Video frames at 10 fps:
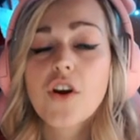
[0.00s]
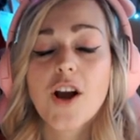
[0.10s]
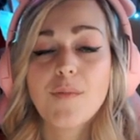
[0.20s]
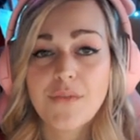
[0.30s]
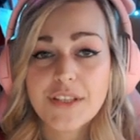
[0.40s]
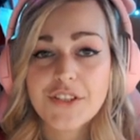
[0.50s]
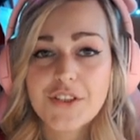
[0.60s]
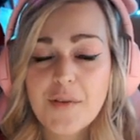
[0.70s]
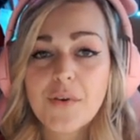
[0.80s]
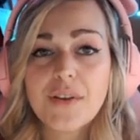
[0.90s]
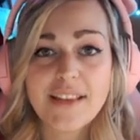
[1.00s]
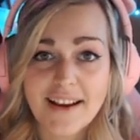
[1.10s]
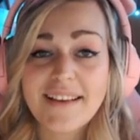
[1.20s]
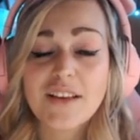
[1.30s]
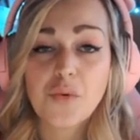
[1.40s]
Come vi dicevo, dal
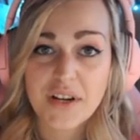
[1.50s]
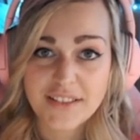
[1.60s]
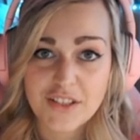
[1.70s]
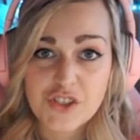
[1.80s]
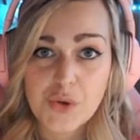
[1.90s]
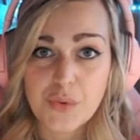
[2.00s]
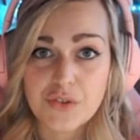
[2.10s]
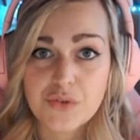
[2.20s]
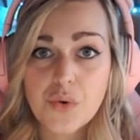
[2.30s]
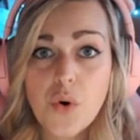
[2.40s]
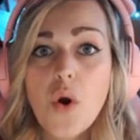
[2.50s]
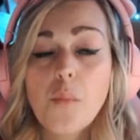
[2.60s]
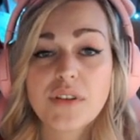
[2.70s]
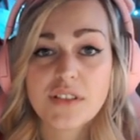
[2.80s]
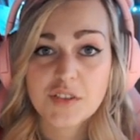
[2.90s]
rank 45 in su
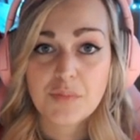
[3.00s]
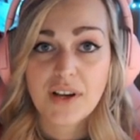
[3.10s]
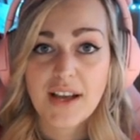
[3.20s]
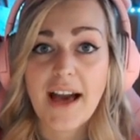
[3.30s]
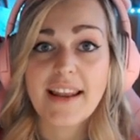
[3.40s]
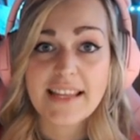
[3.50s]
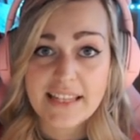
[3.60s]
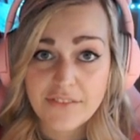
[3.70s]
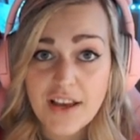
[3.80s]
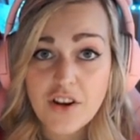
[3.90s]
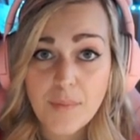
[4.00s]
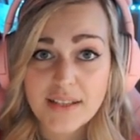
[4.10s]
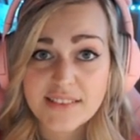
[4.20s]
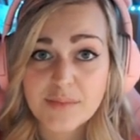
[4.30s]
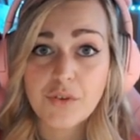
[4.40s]
potrete sbloccare il livello
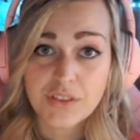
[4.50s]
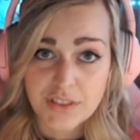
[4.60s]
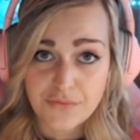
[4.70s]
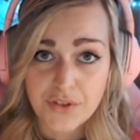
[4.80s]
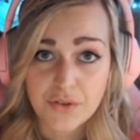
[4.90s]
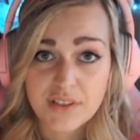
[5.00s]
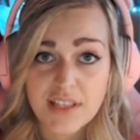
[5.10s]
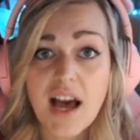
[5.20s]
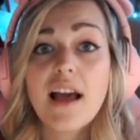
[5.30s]
massimo di difficoltà